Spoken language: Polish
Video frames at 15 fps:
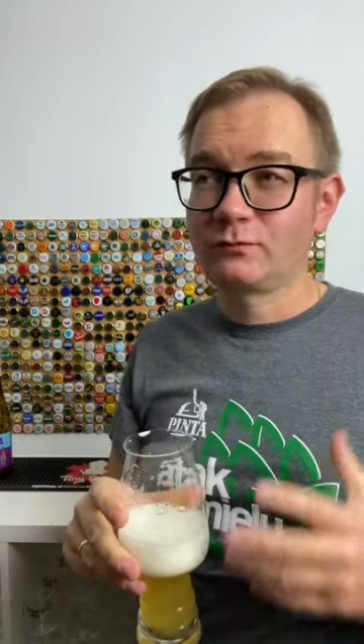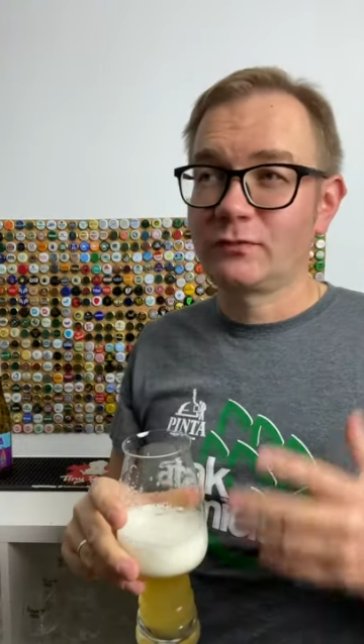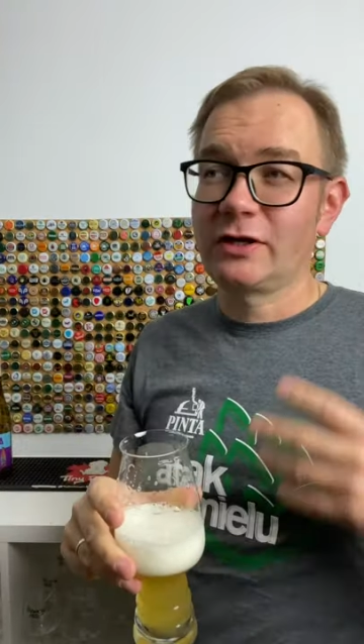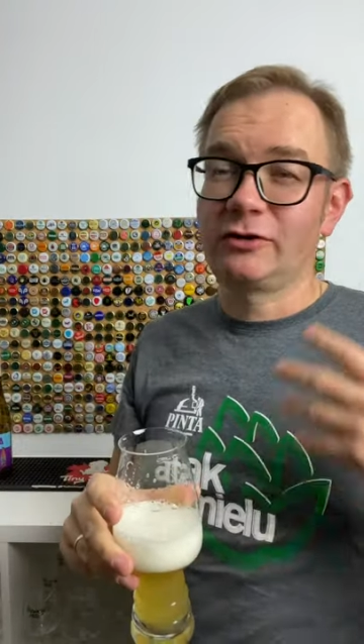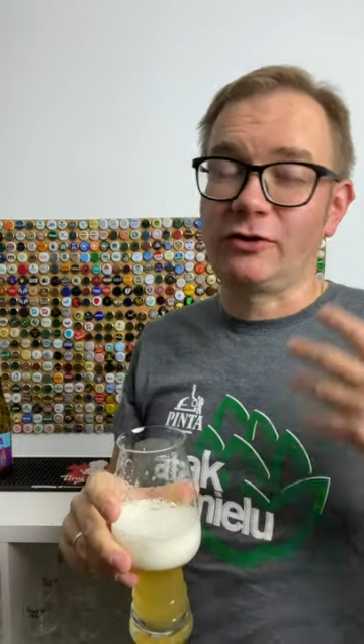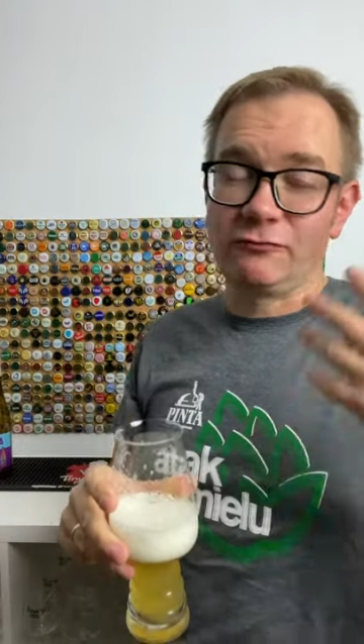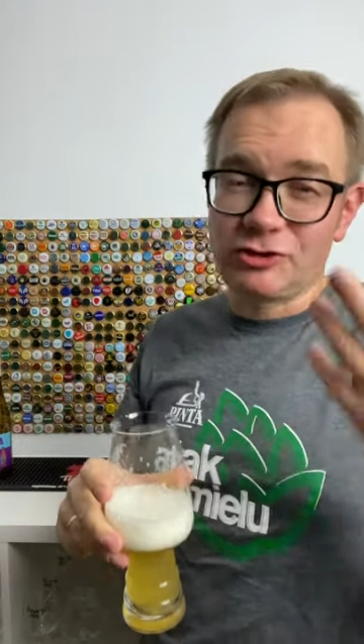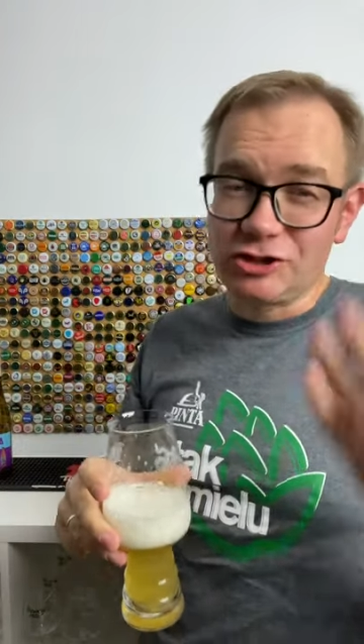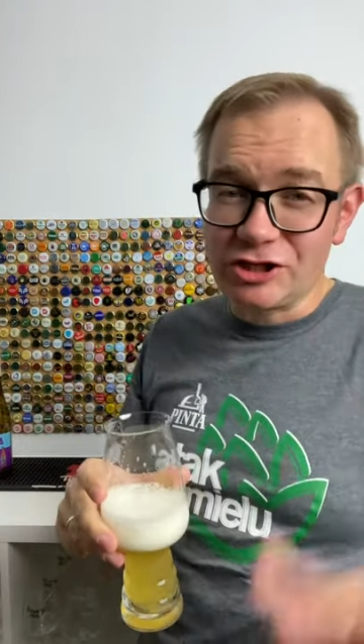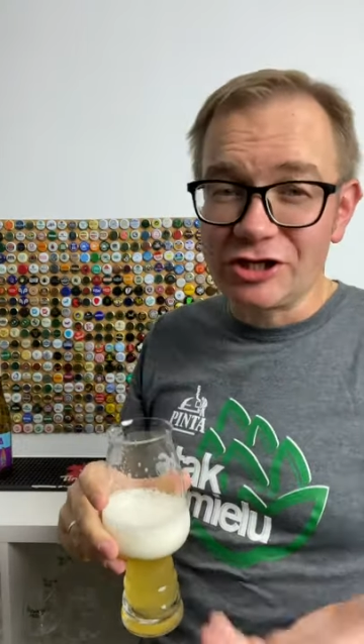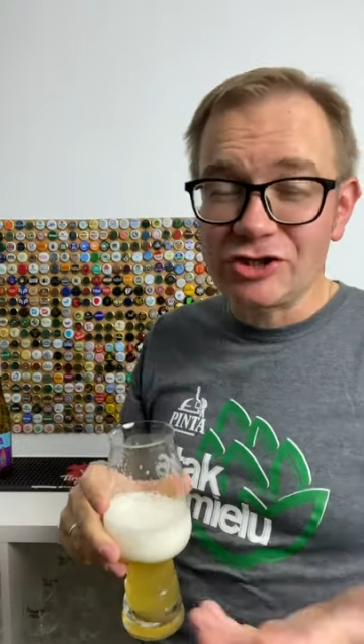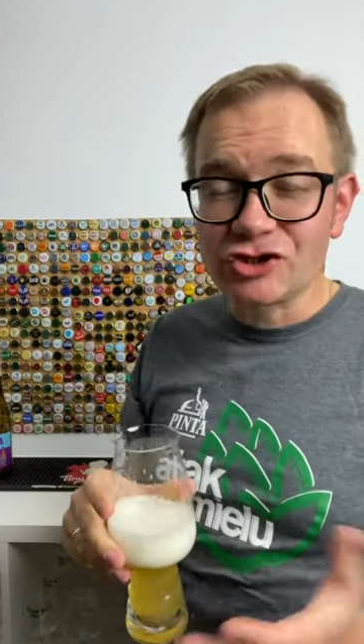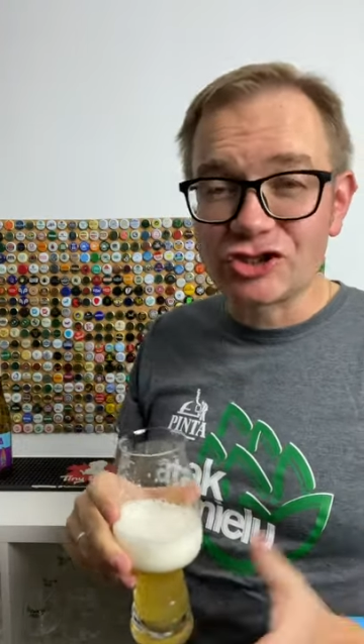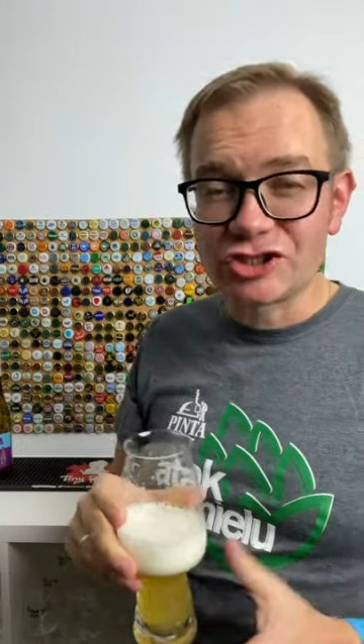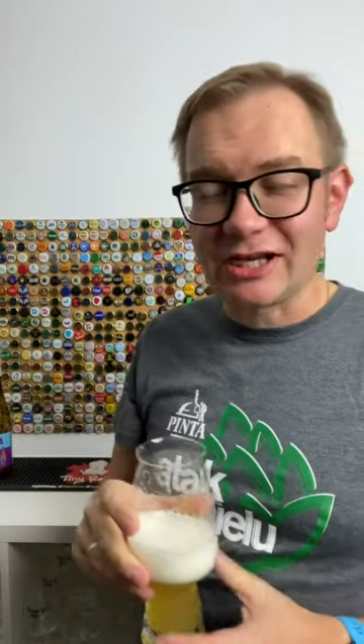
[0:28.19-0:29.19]
to w
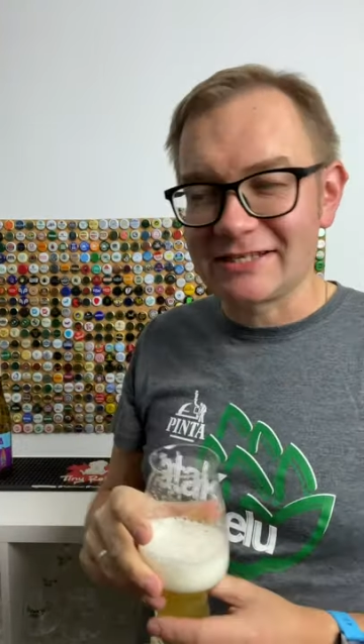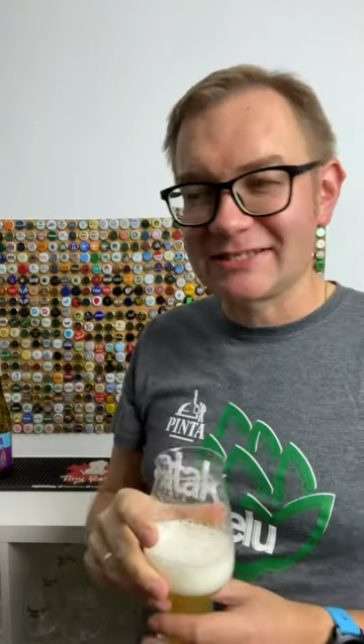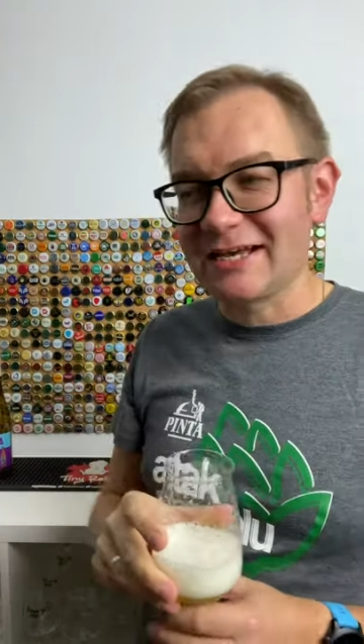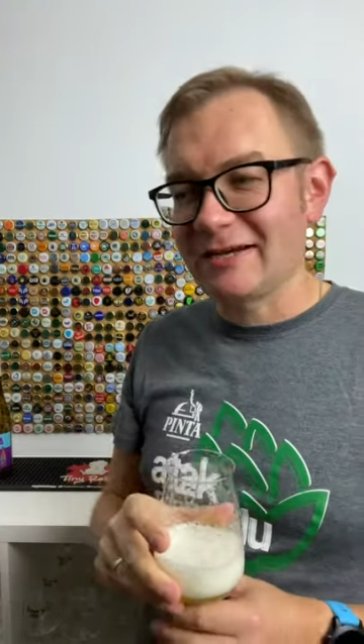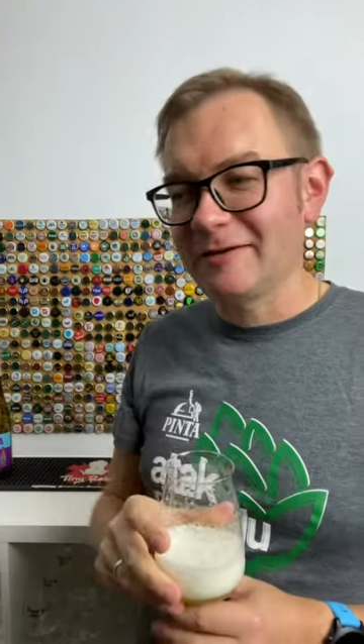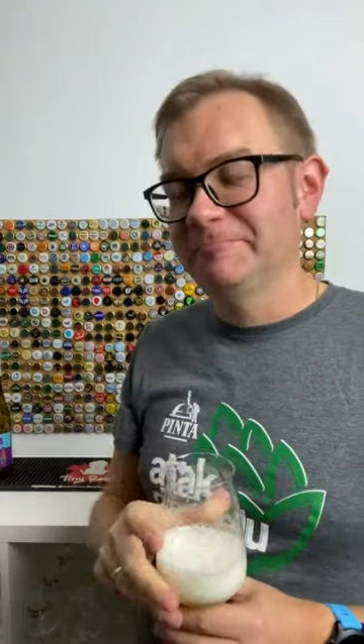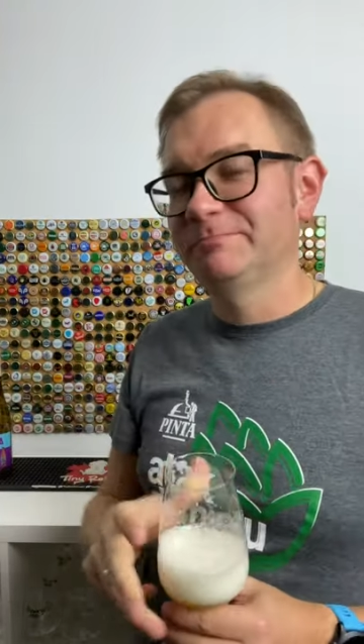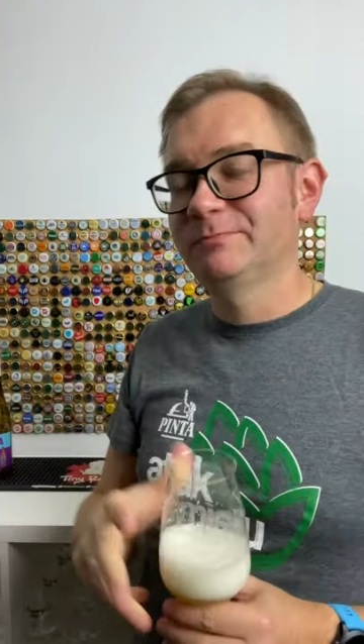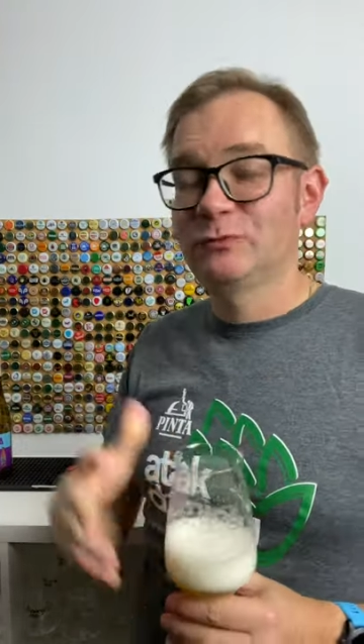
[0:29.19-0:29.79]
dzisiejszych czasach